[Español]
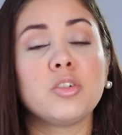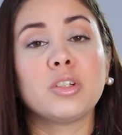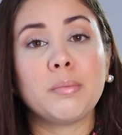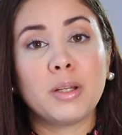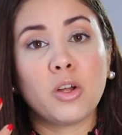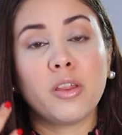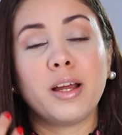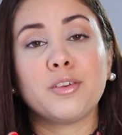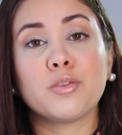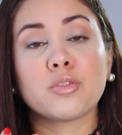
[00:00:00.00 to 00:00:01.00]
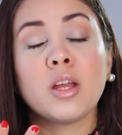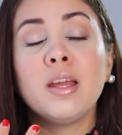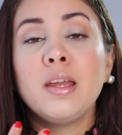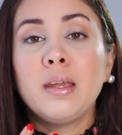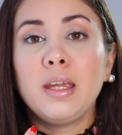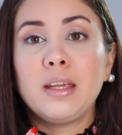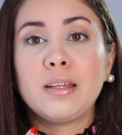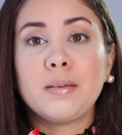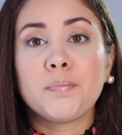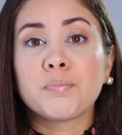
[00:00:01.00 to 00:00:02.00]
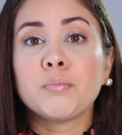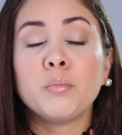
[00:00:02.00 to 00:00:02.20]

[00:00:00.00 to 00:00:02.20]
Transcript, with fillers: sino también los daños eh,